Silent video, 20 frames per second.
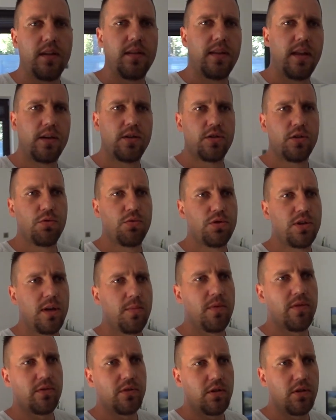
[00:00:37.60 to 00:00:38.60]
Także
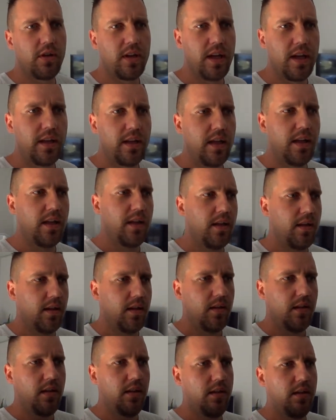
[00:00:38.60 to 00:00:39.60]
ruszamy w drogę,
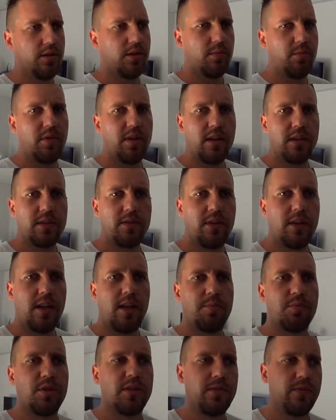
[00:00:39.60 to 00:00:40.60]
y, jedziemy jak
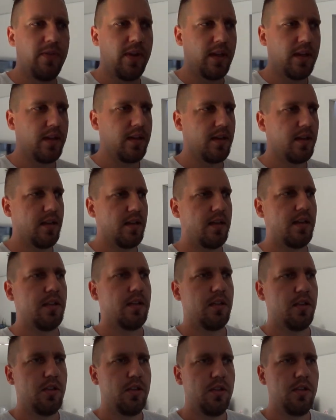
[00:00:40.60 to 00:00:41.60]
zwykle przez Węgry
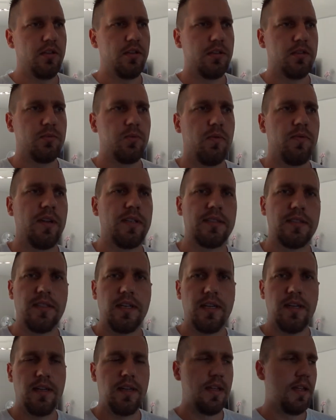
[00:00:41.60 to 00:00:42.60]
i
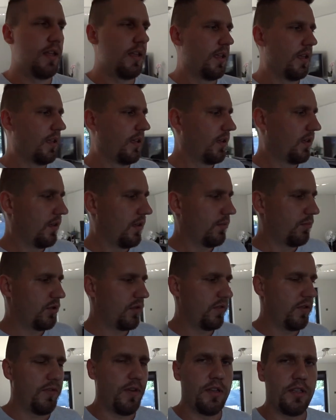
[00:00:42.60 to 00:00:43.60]
Słowację.
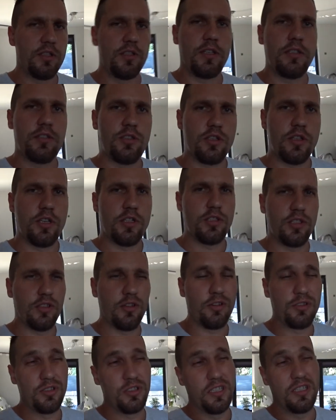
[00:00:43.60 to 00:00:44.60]
Przewidywany czas 13
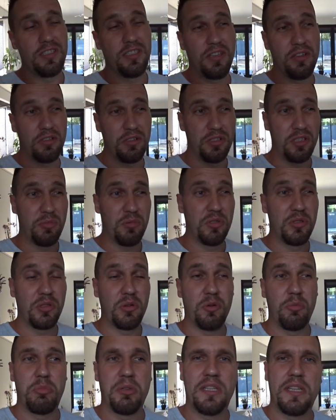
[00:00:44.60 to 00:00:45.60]
godzin, ale zdaniem życie będzie
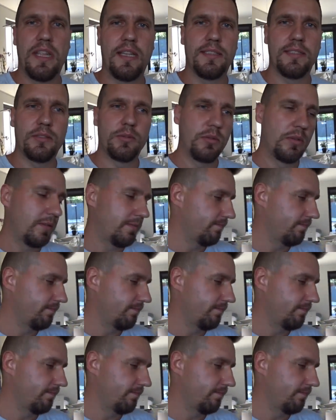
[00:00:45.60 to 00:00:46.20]
około 15.